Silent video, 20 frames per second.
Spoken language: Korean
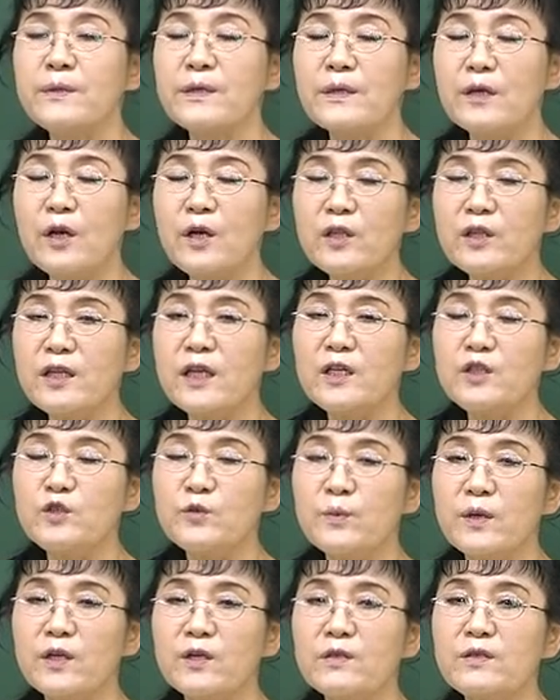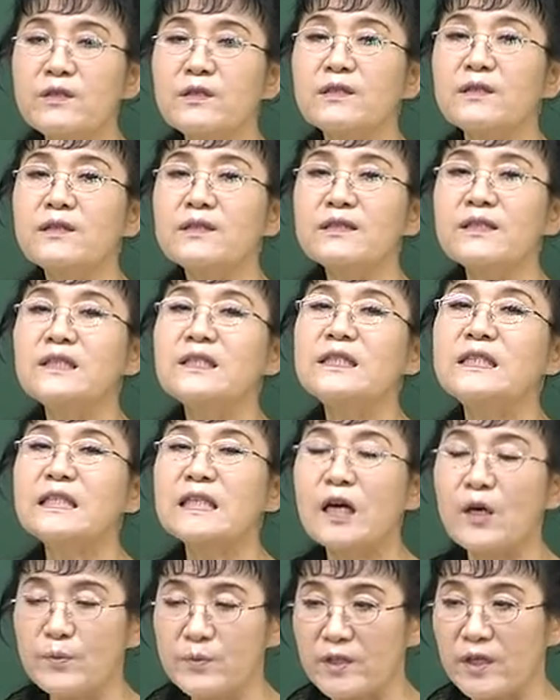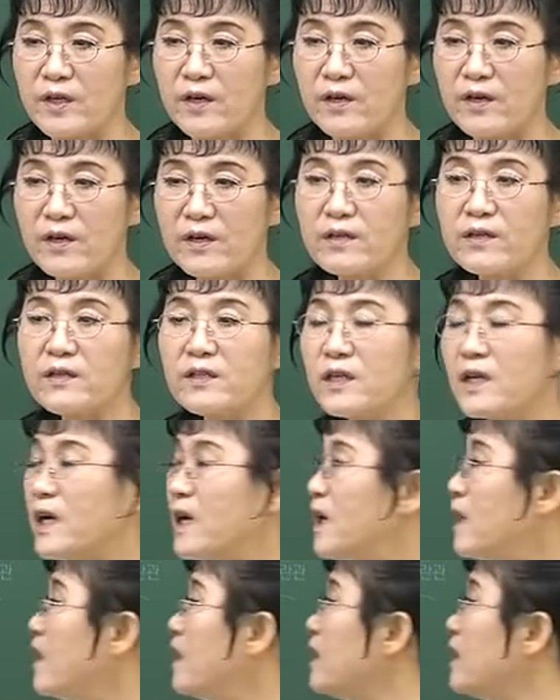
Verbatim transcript: 열대 주벼흙은 질치가 없어요. 그러니까